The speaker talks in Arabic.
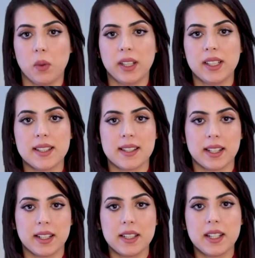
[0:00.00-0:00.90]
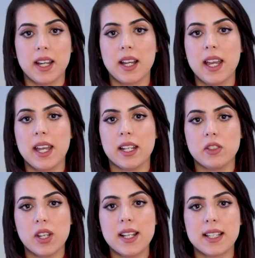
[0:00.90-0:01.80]
الوحدات السكنية
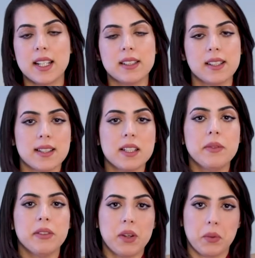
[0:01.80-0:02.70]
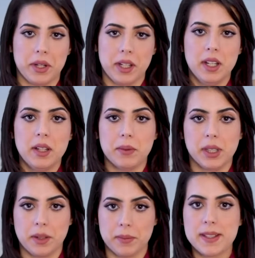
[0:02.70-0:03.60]
الجاهزة للتسليم الفوري
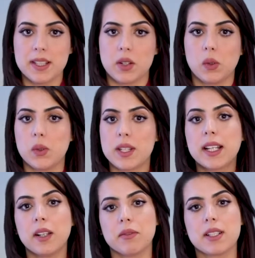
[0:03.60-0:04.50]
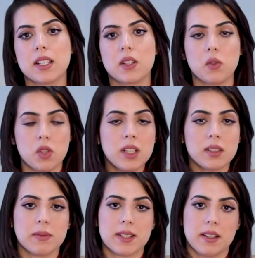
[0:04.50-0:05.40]
بدار مصر وسكن مصر وجنة
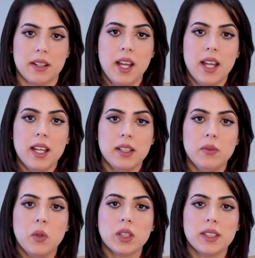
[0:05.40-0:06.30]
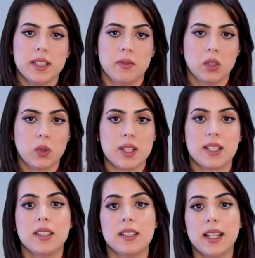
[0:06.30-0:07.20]
مصر للمواطنين
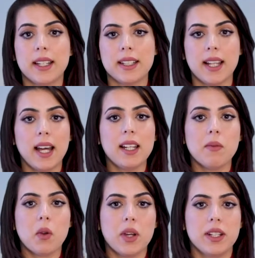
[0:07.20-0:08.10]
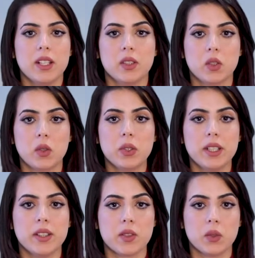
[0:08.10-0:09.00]
متوسطي الدخل على الموقع
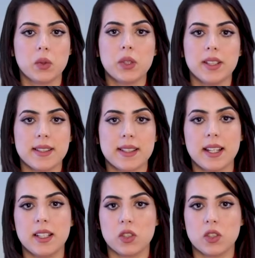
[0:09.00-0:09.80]
الإلكتروني لصندوق الإسكان